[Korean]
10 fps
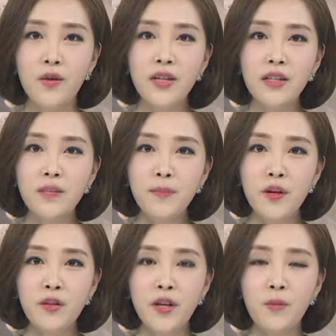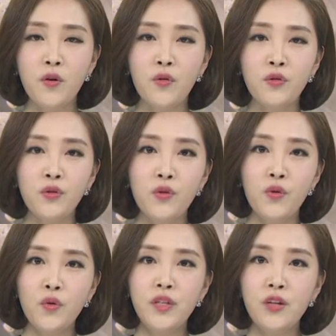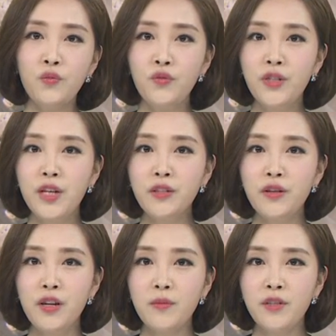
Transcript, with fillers: 활짝 피어난 벚꽃으로 오늘 하루 부산 경남